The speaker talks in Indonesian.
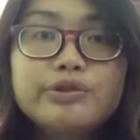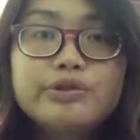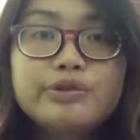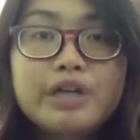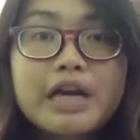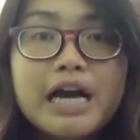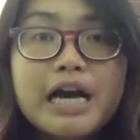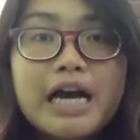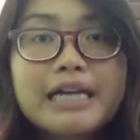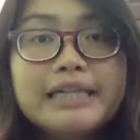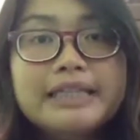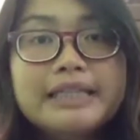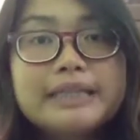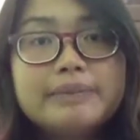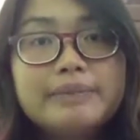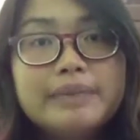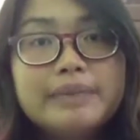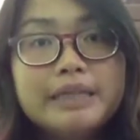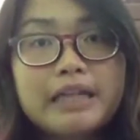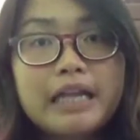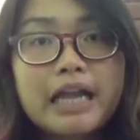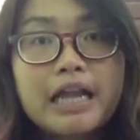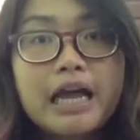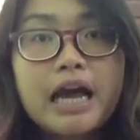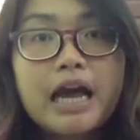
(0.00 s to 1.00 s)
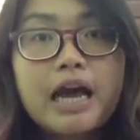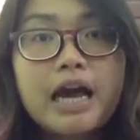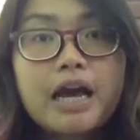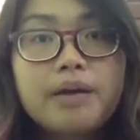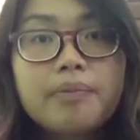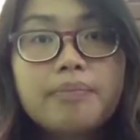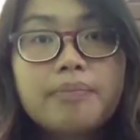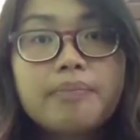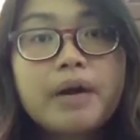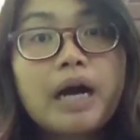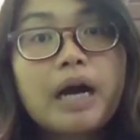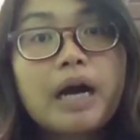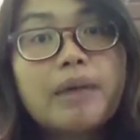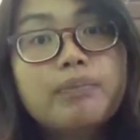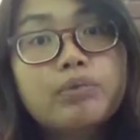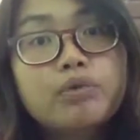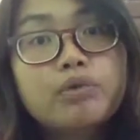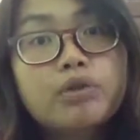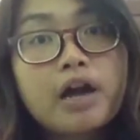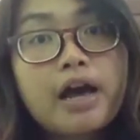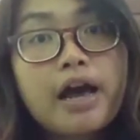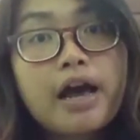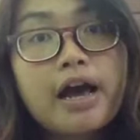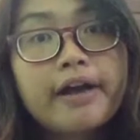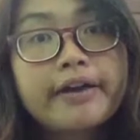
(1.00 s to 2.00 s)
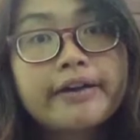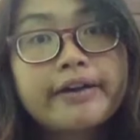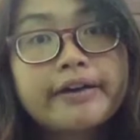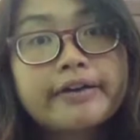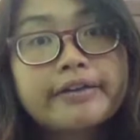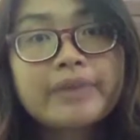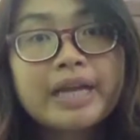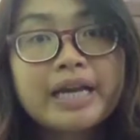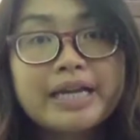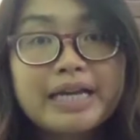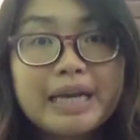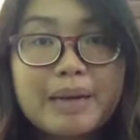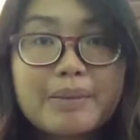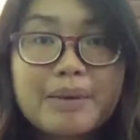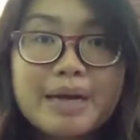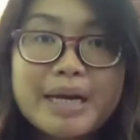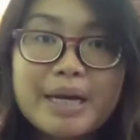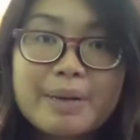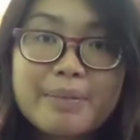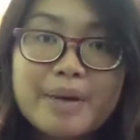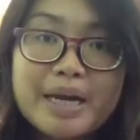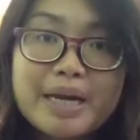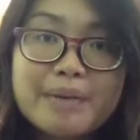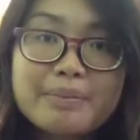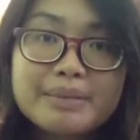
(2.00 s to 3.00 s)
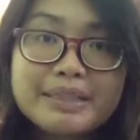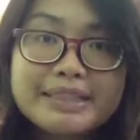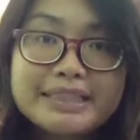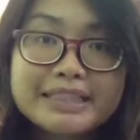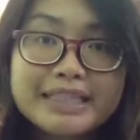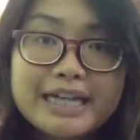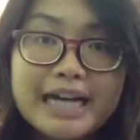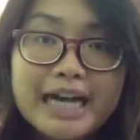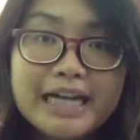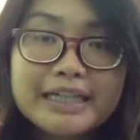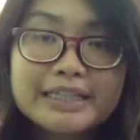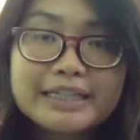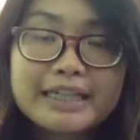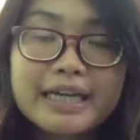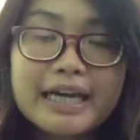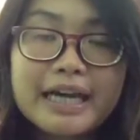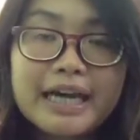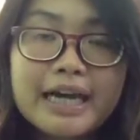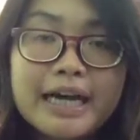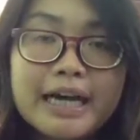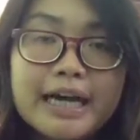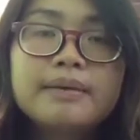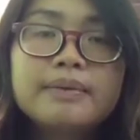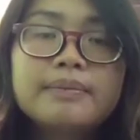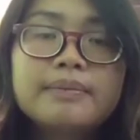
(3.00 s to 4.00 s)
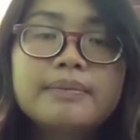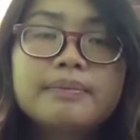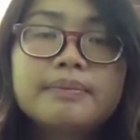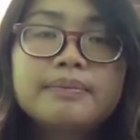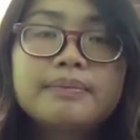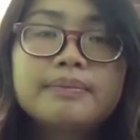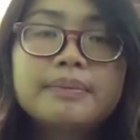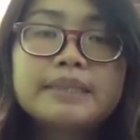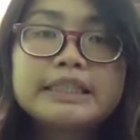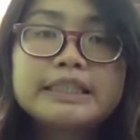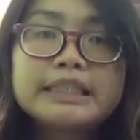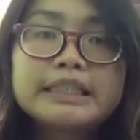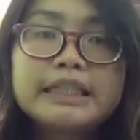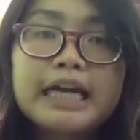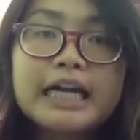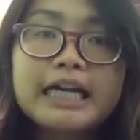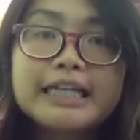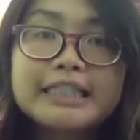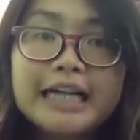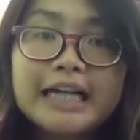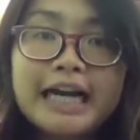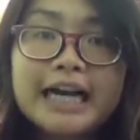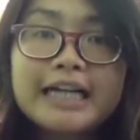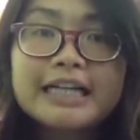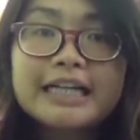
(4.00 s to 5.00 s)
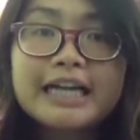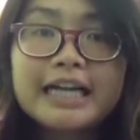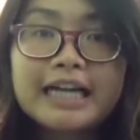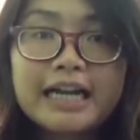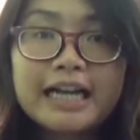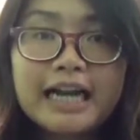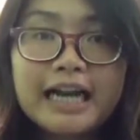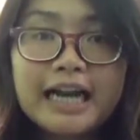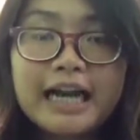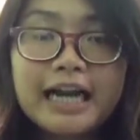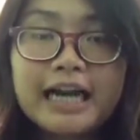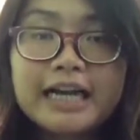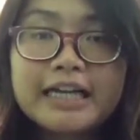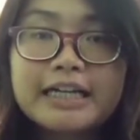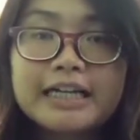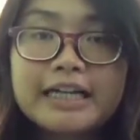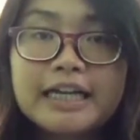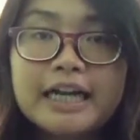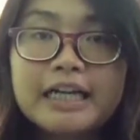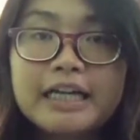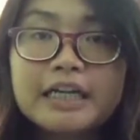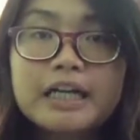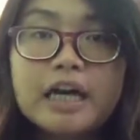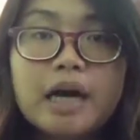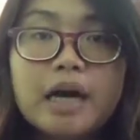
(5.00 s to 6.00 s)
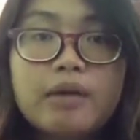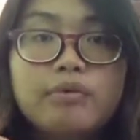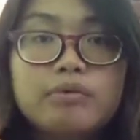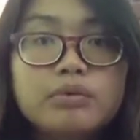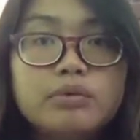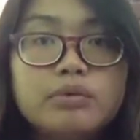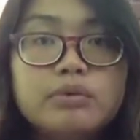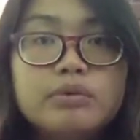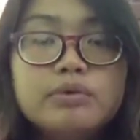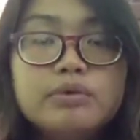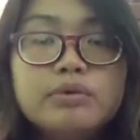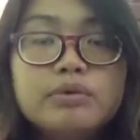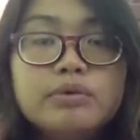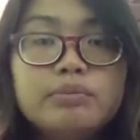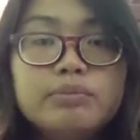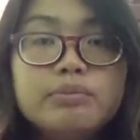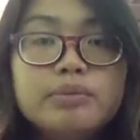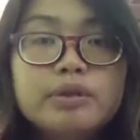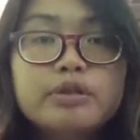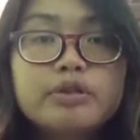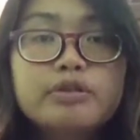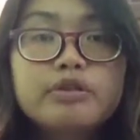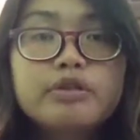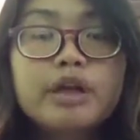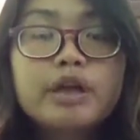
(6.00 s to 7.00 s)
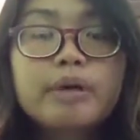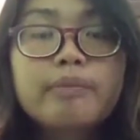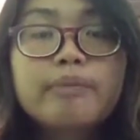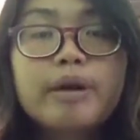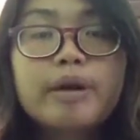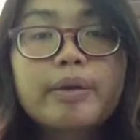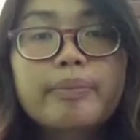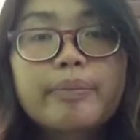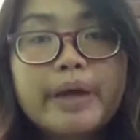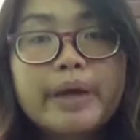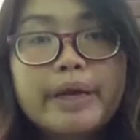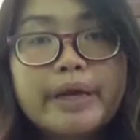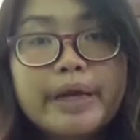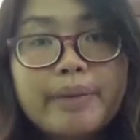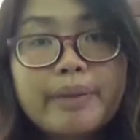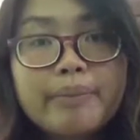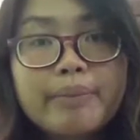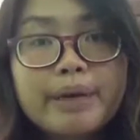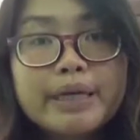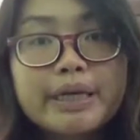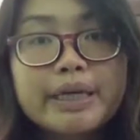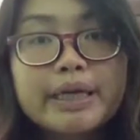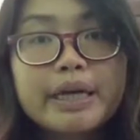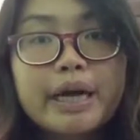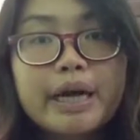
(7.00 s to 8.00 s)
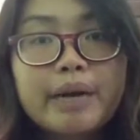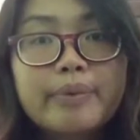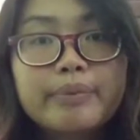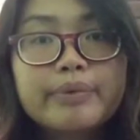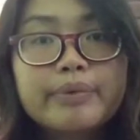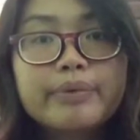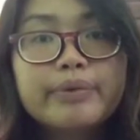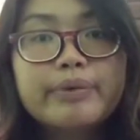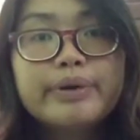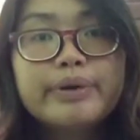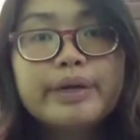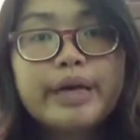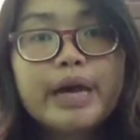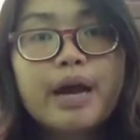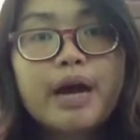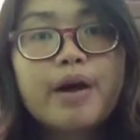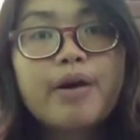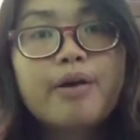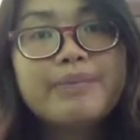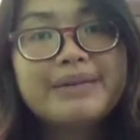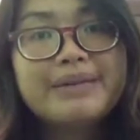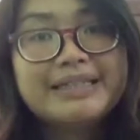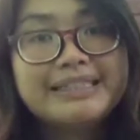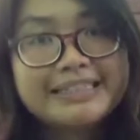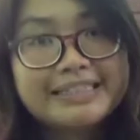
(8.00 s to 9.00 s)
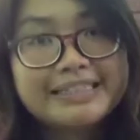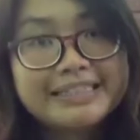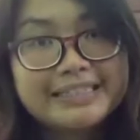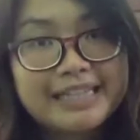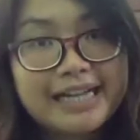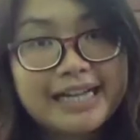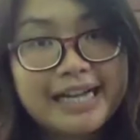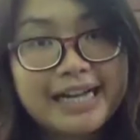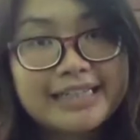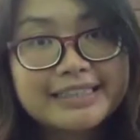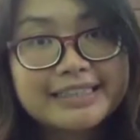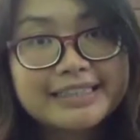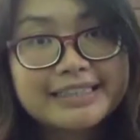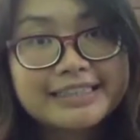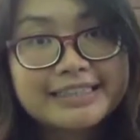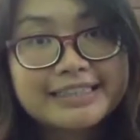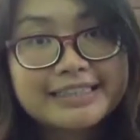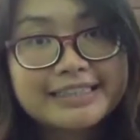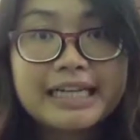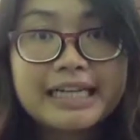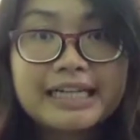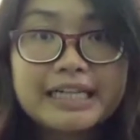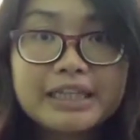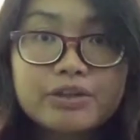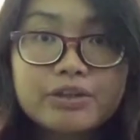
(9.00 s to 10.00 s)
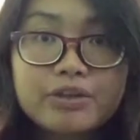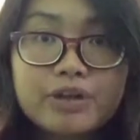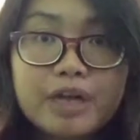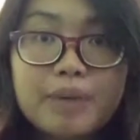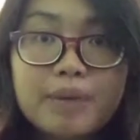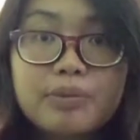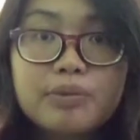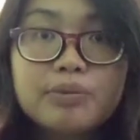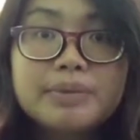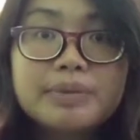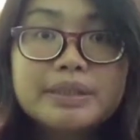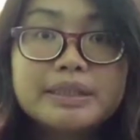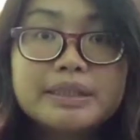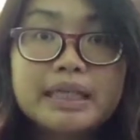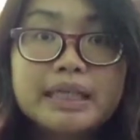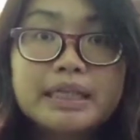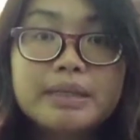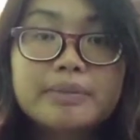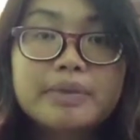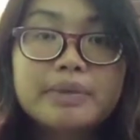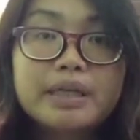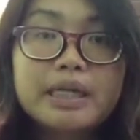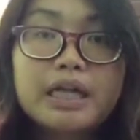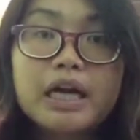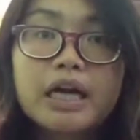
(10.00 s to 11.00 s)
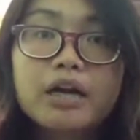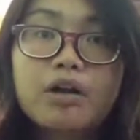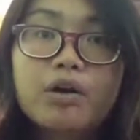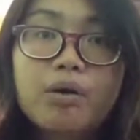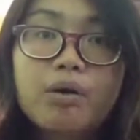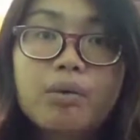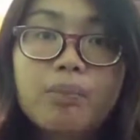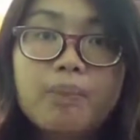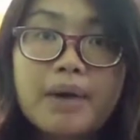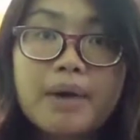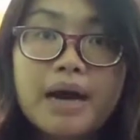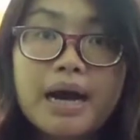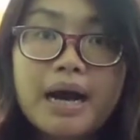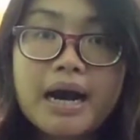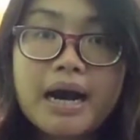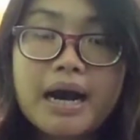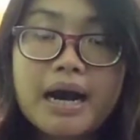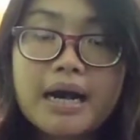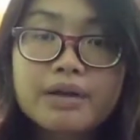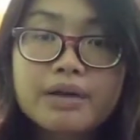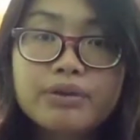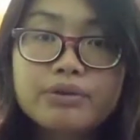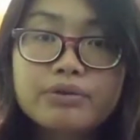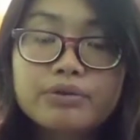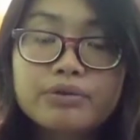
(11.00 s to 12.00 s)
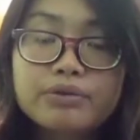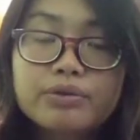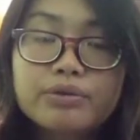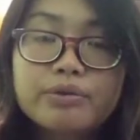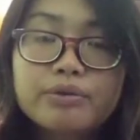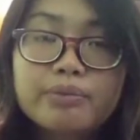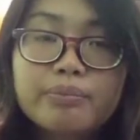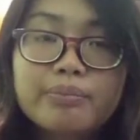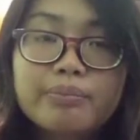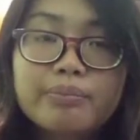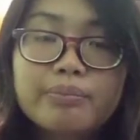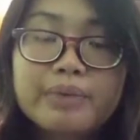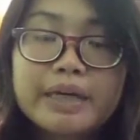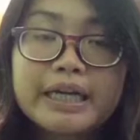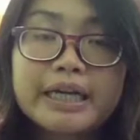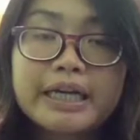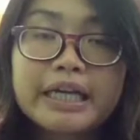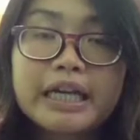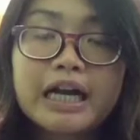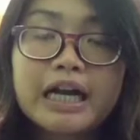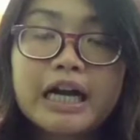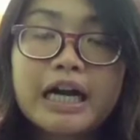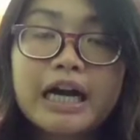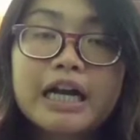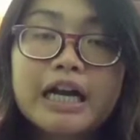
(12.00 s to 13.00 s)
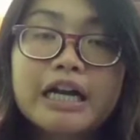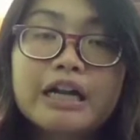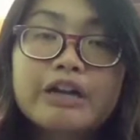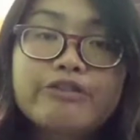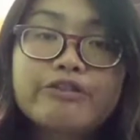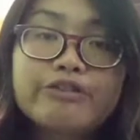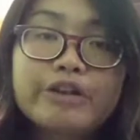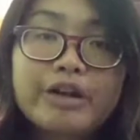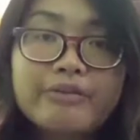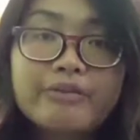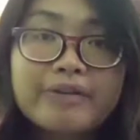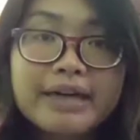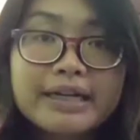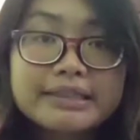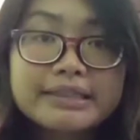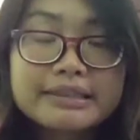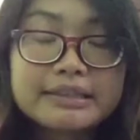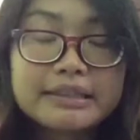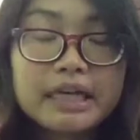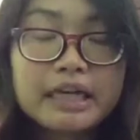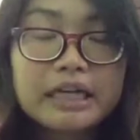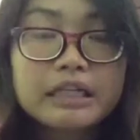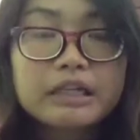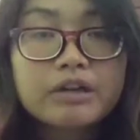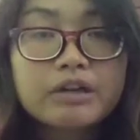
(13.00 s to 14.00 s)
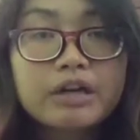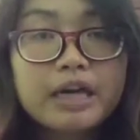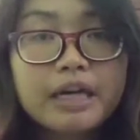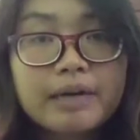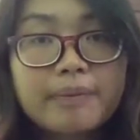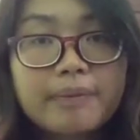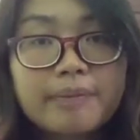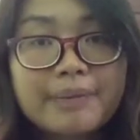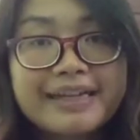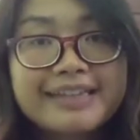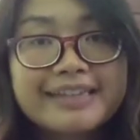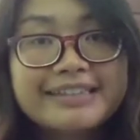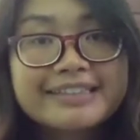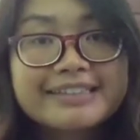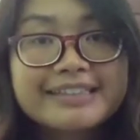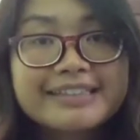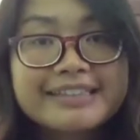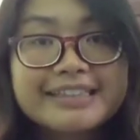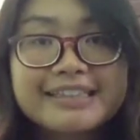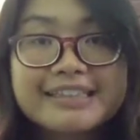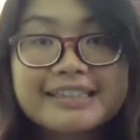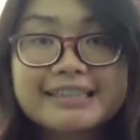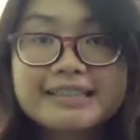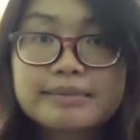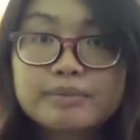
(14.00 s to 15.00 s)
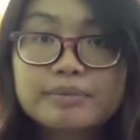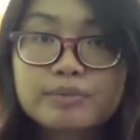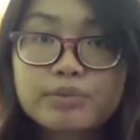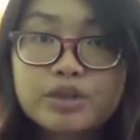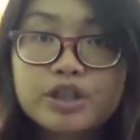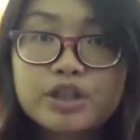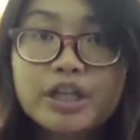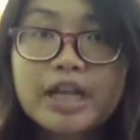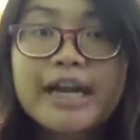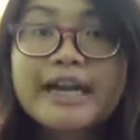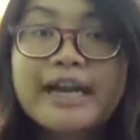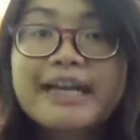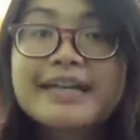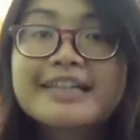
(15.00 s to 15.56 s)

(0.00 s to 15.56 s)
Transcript: juga dibilang pengapuran. Nah, bagaimana mencegahnya? Mencegahnya adalah dengan kamu menurunkan berat badan bagi kamu yang obesitas. Dan itu, kamu bisa diberikan obat untuk menghilangkan inflamasi atau radang pada sendi tersebut